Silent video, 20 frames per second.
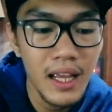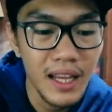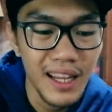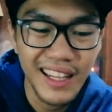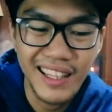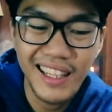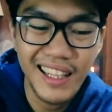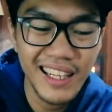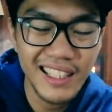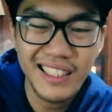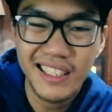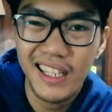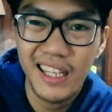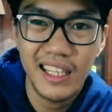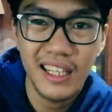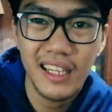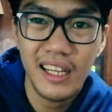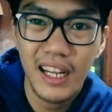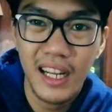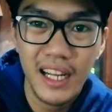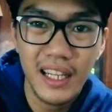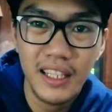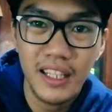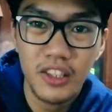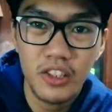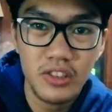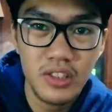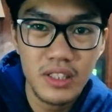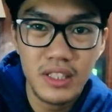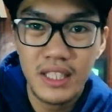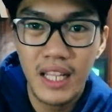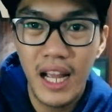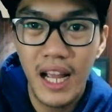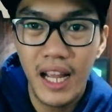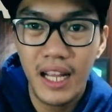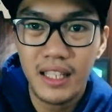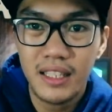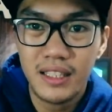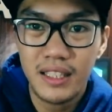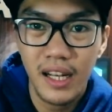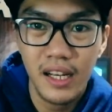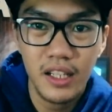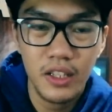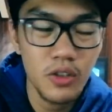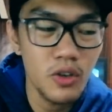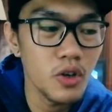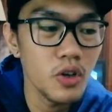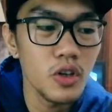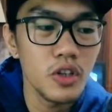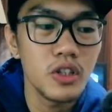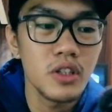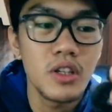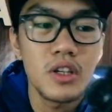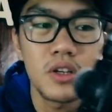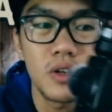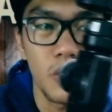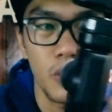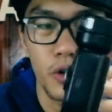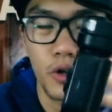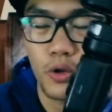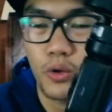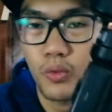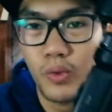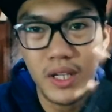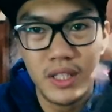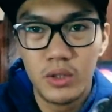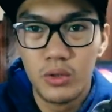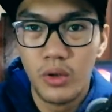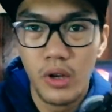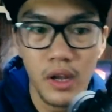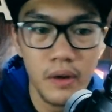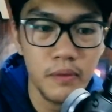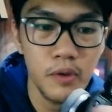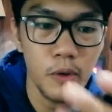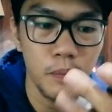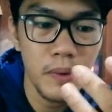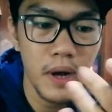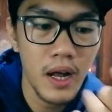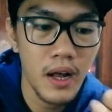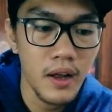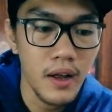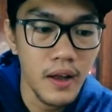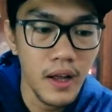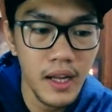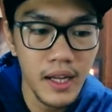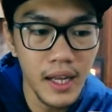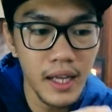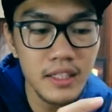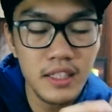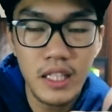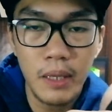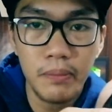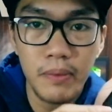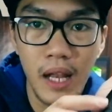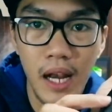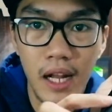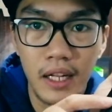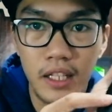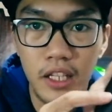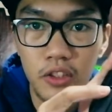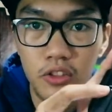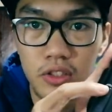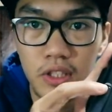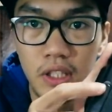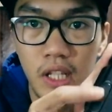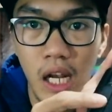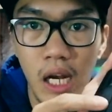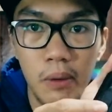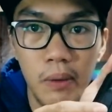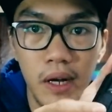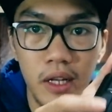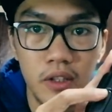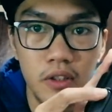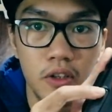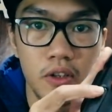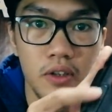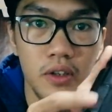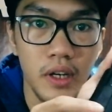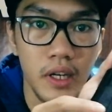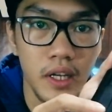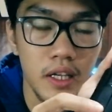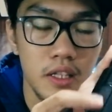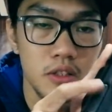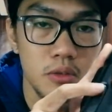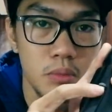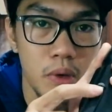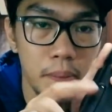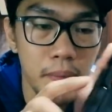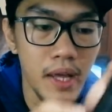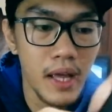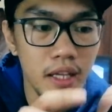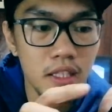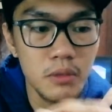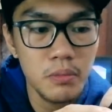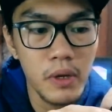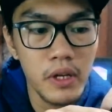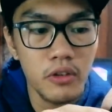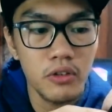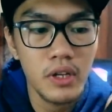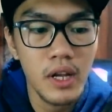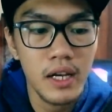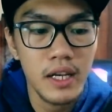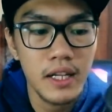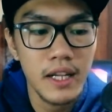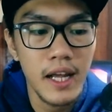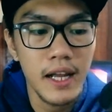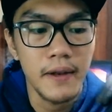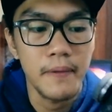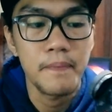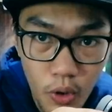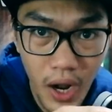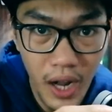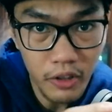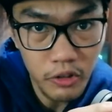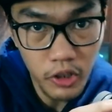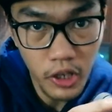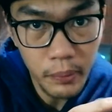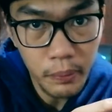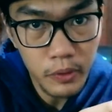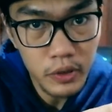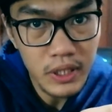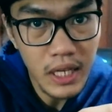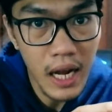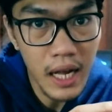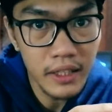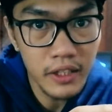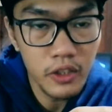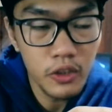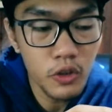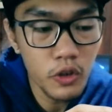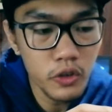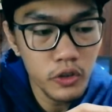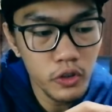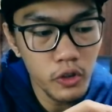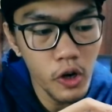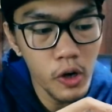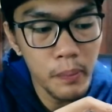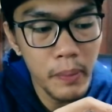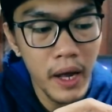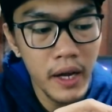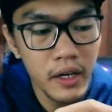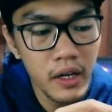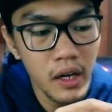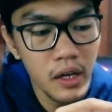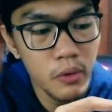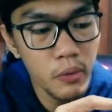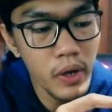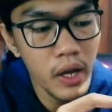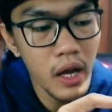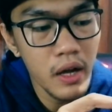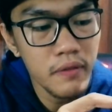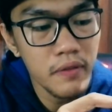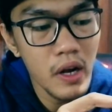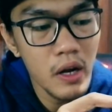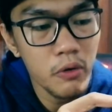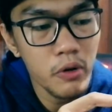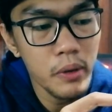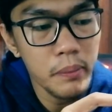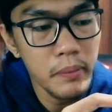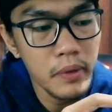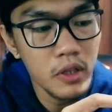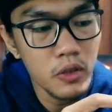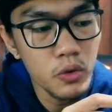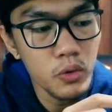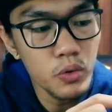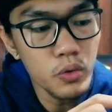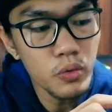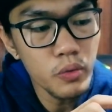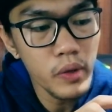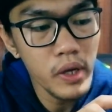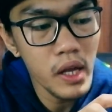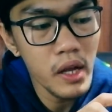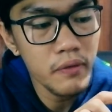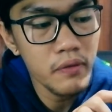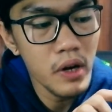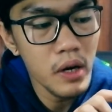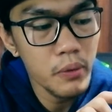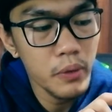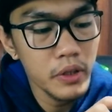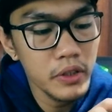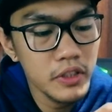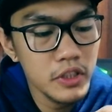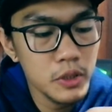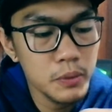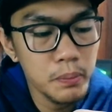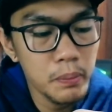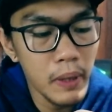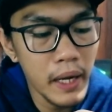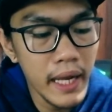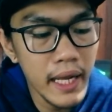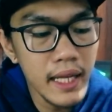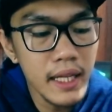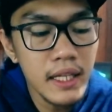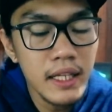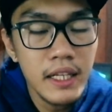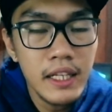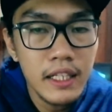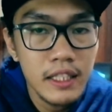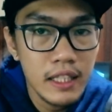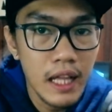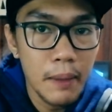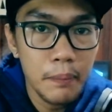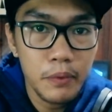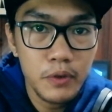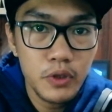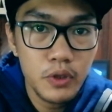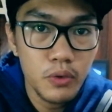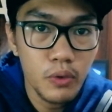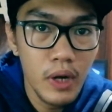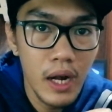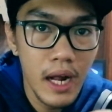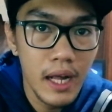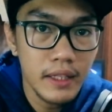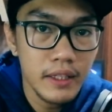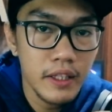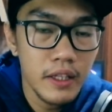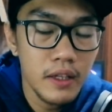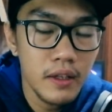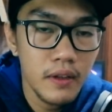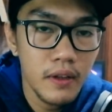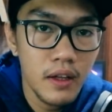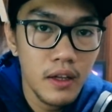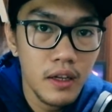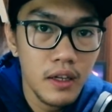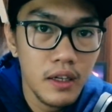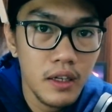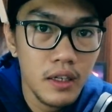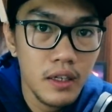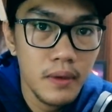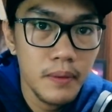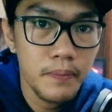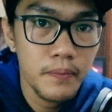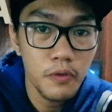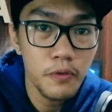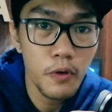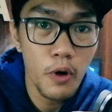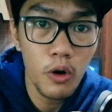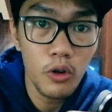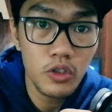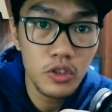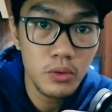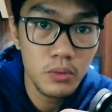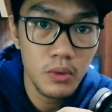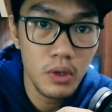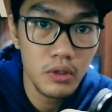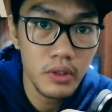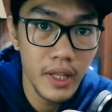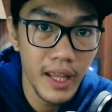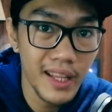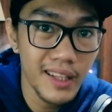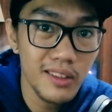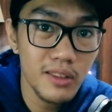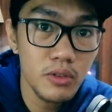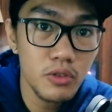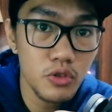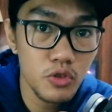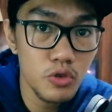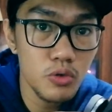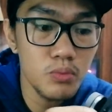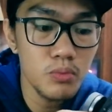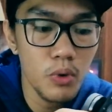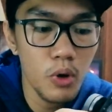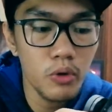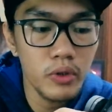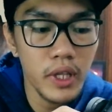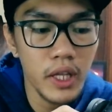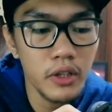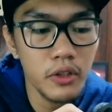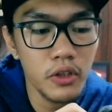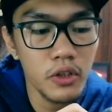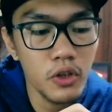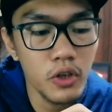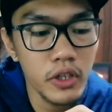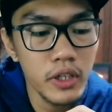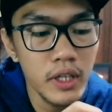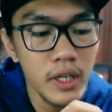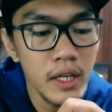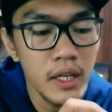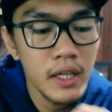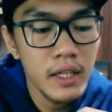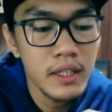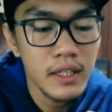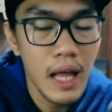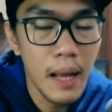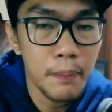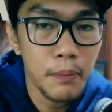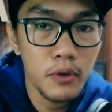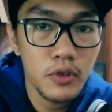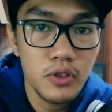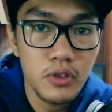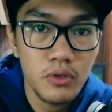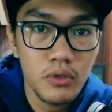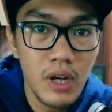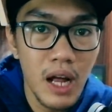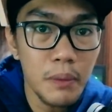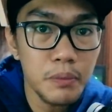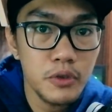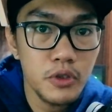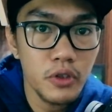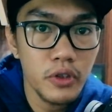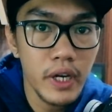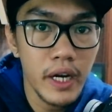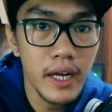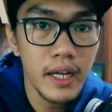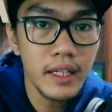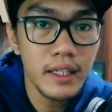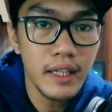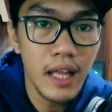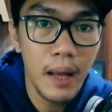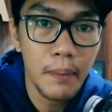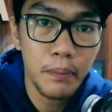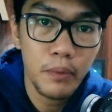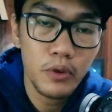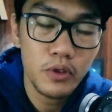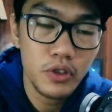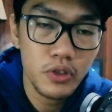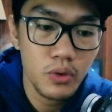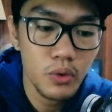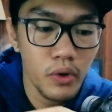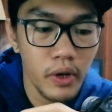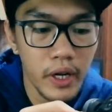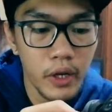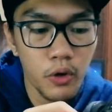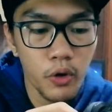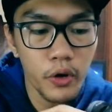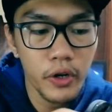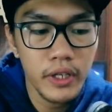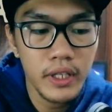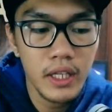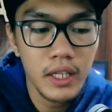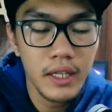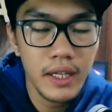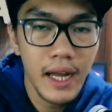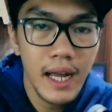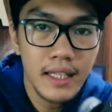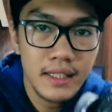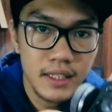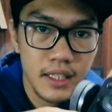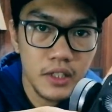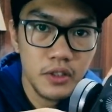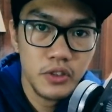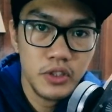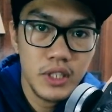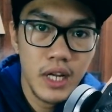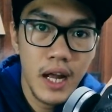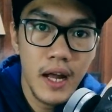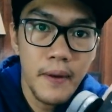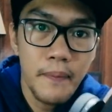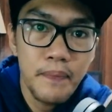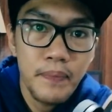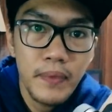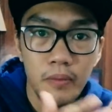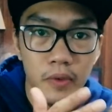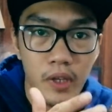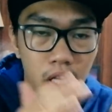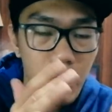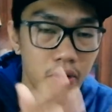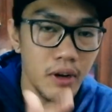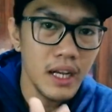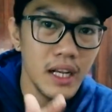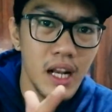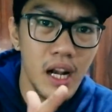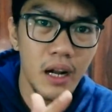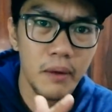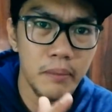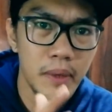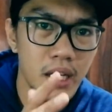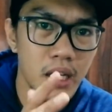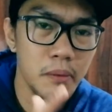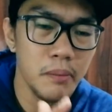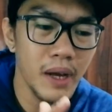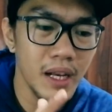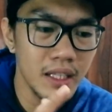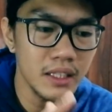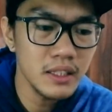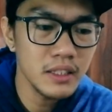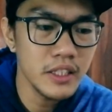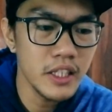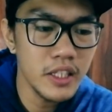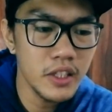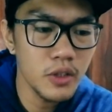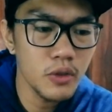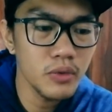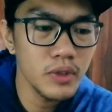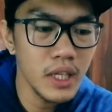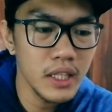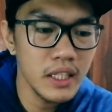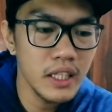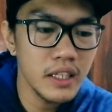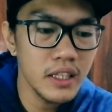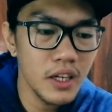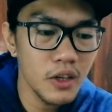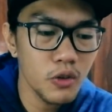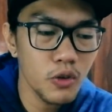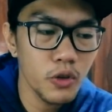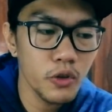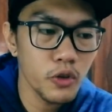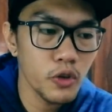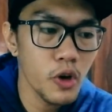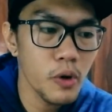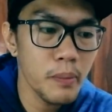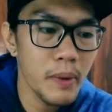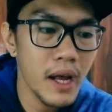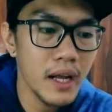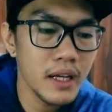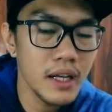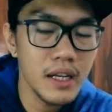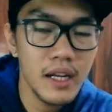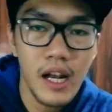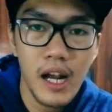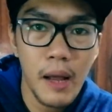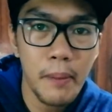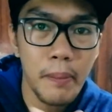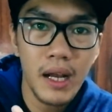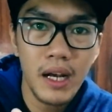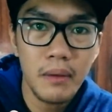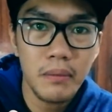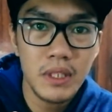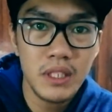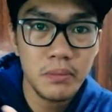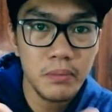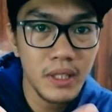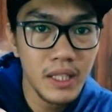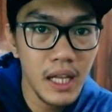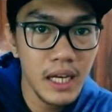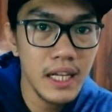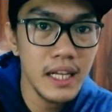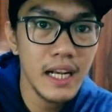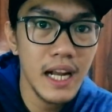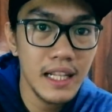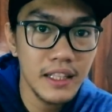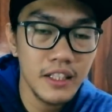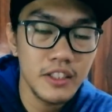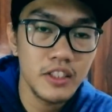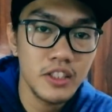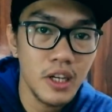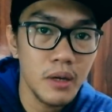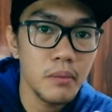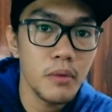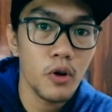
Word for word: Hindi na sila naglagay dito sa side, sa likod or whatsoever pa. Except na lang dito sa dalawang 'to. Okay, so mamaya explain ko na rin 'yan. Under po sa ating control panel, we have our menu, we have our display, tapos yung ating um, focus mode and yung zoom mode, ito 'yon. Tapos yung capturing, tapos yung recording guys, ito siya. Ginawa nilang minimalistic yung dating ng control panel nila para mas madali natin siyang